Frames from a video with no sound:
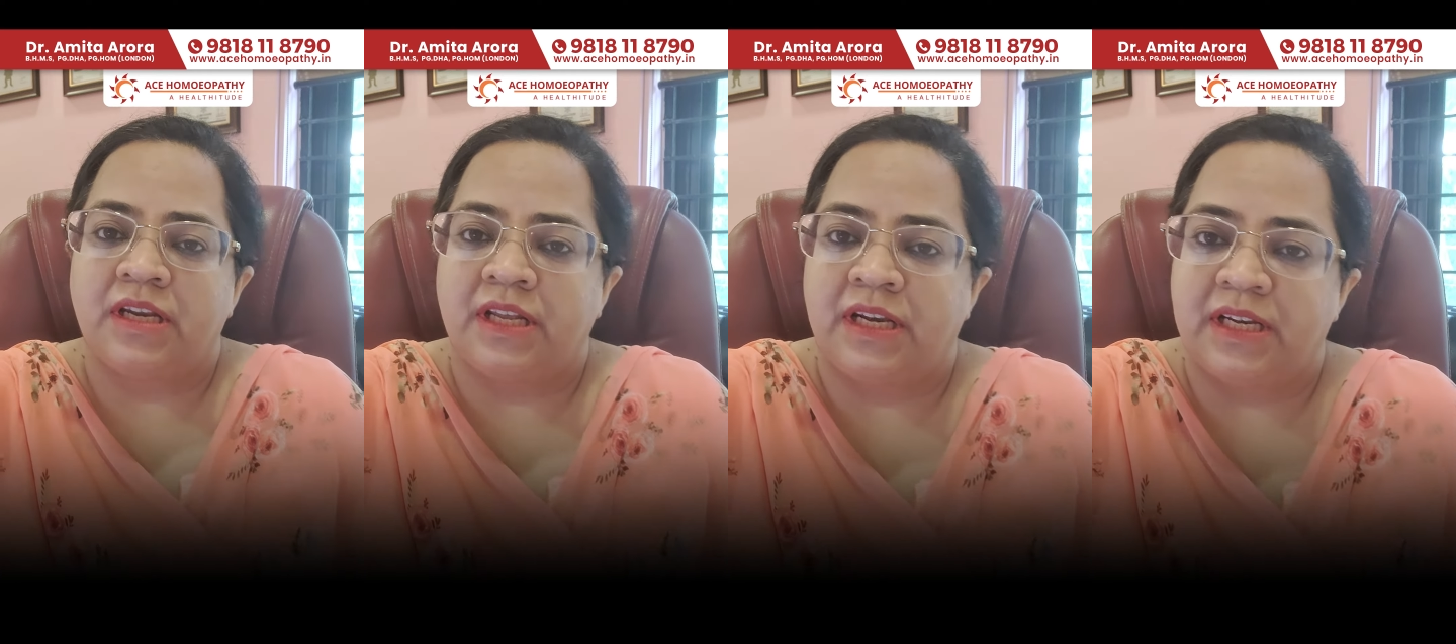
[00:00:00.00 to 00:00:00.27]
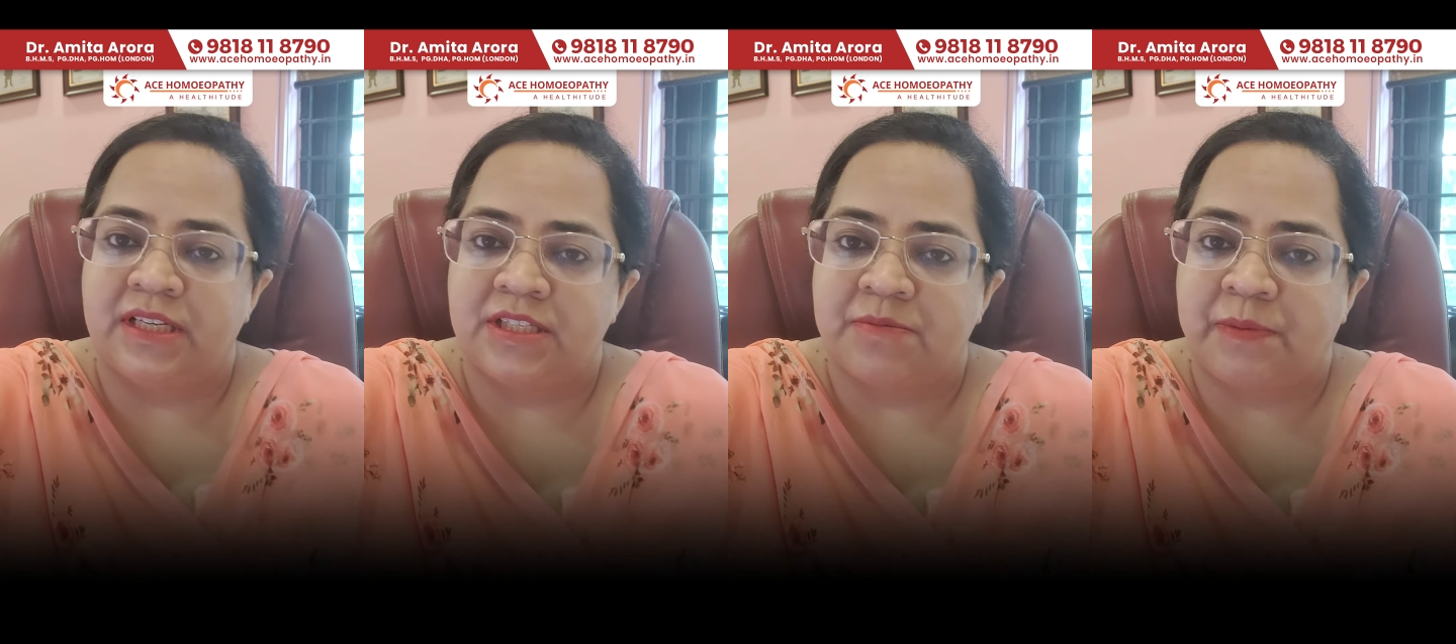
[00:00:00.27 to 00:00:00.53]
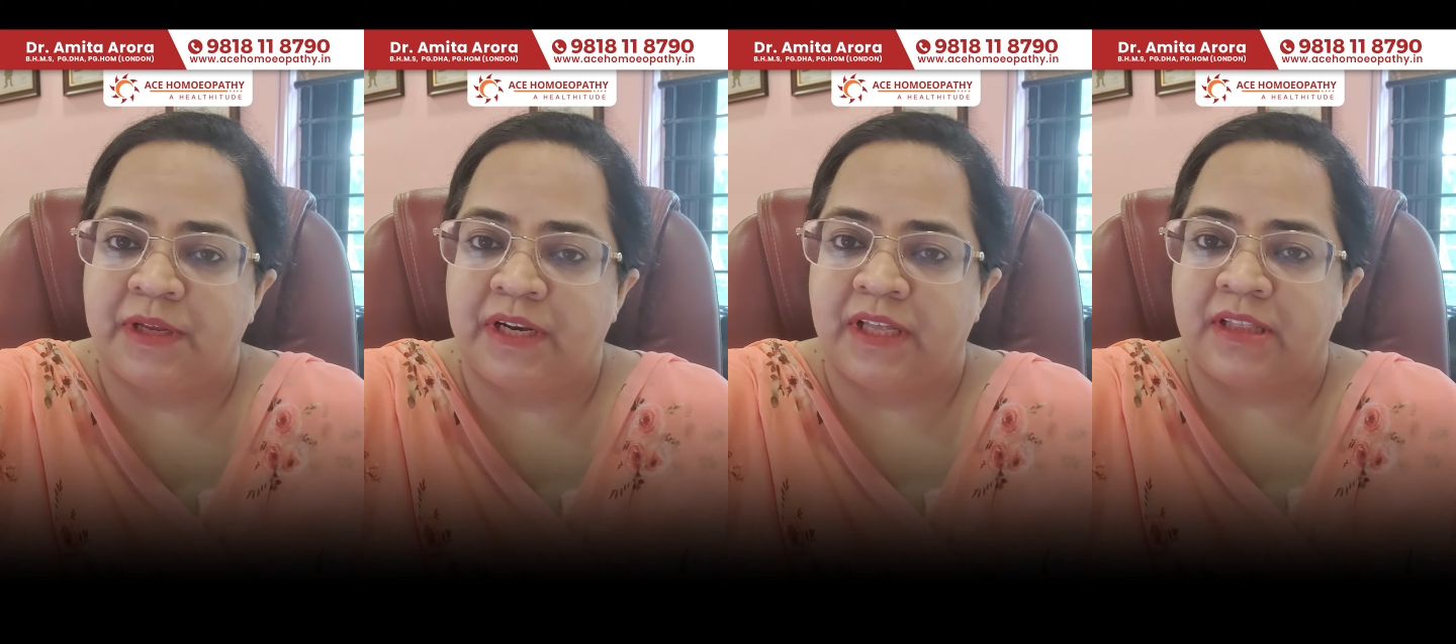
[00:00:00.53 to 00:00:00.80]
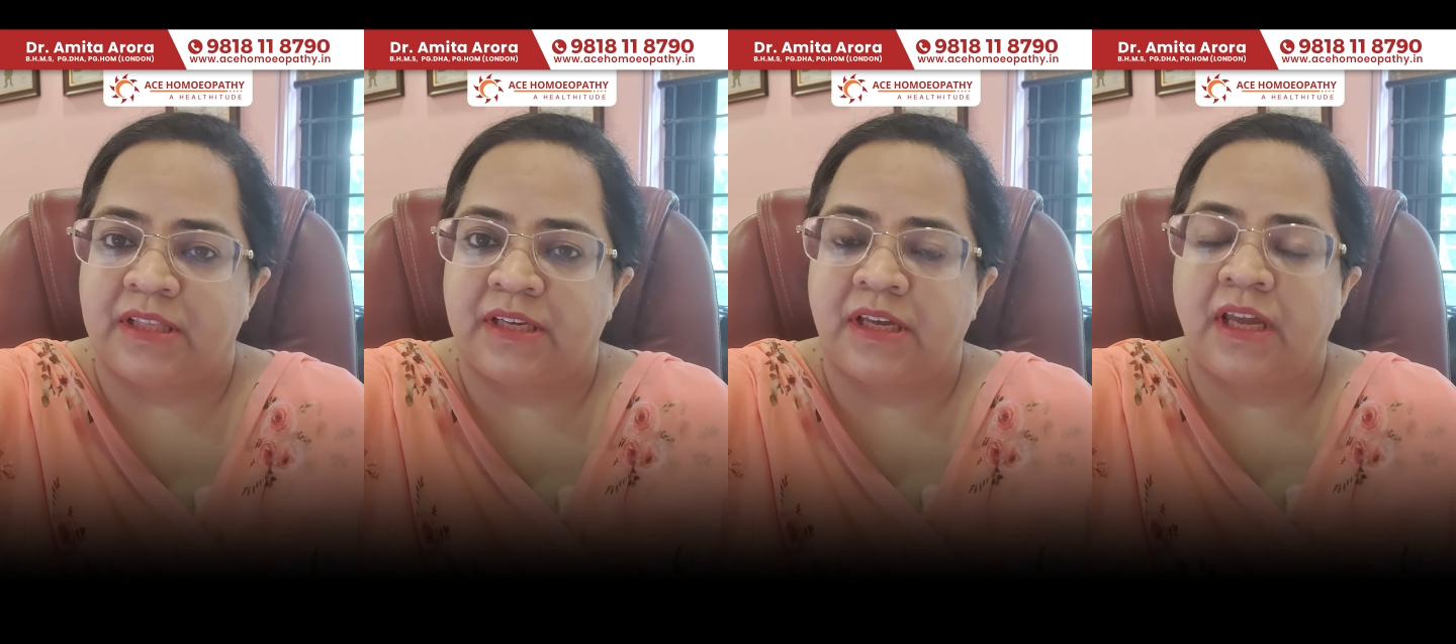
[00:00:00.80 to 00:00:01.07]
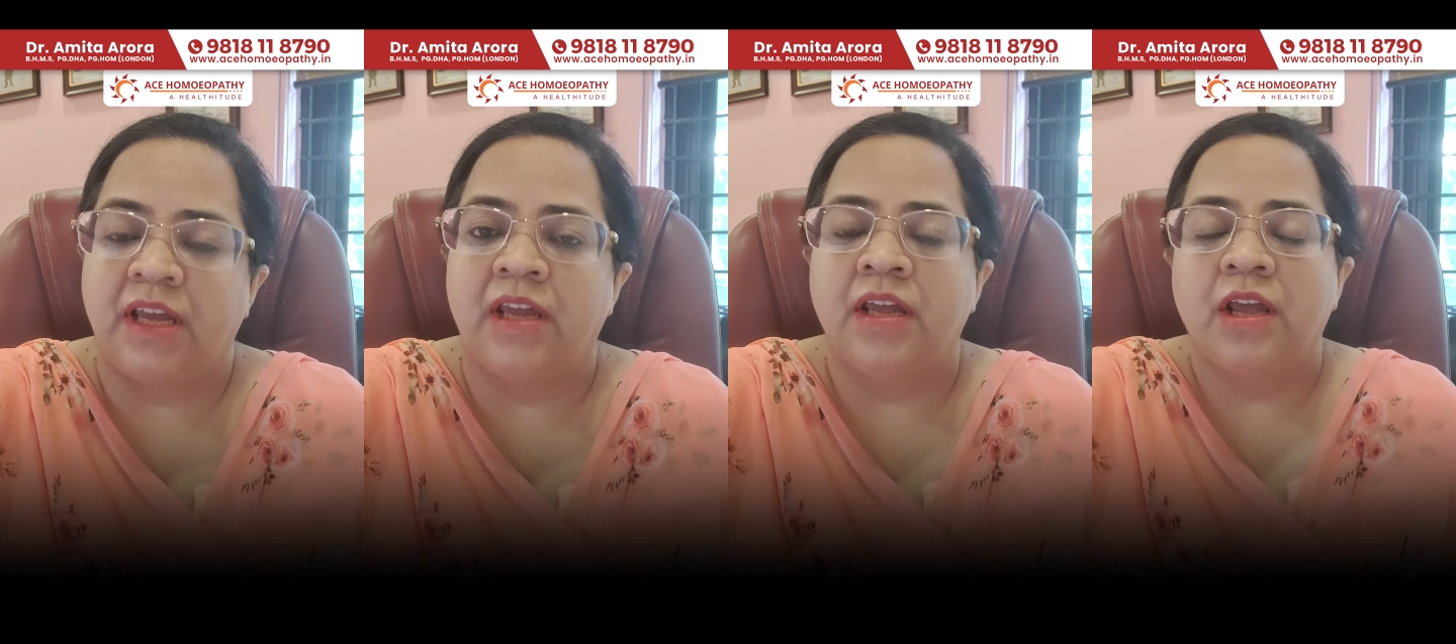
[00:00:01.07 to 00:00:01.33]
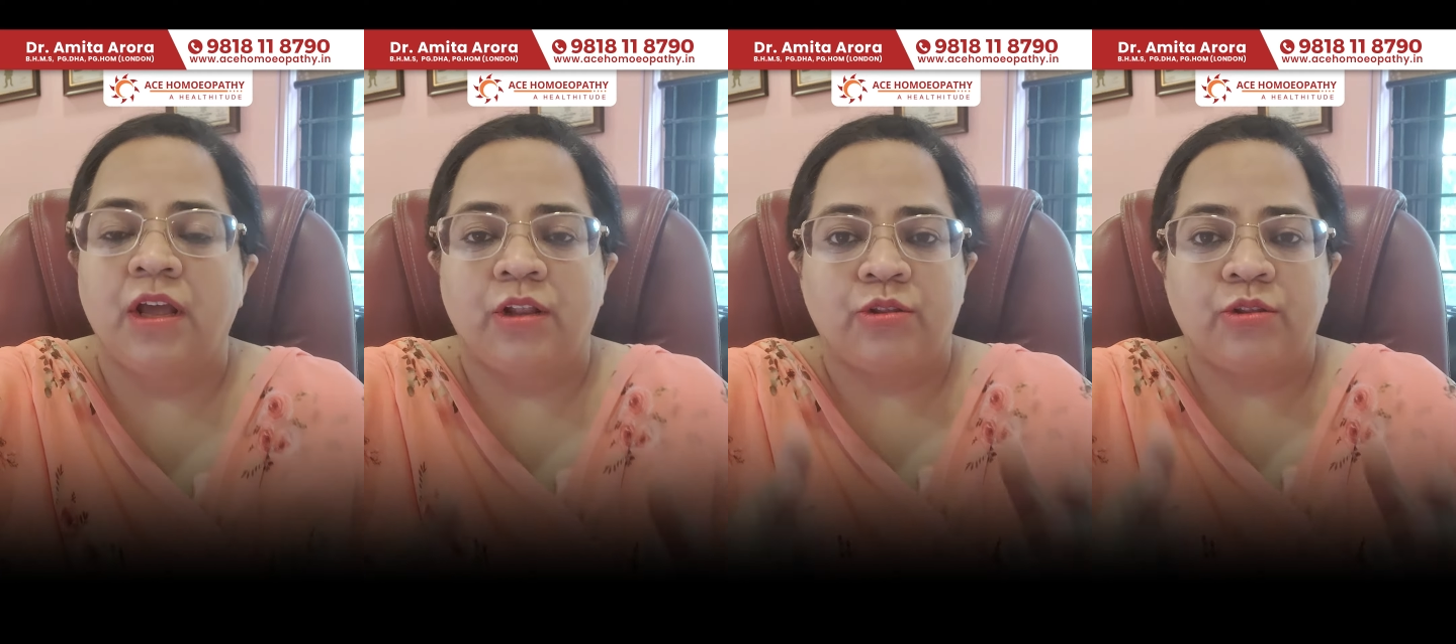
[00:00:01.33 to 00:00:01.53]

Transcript: इन्हेलर्स पे रहते हैं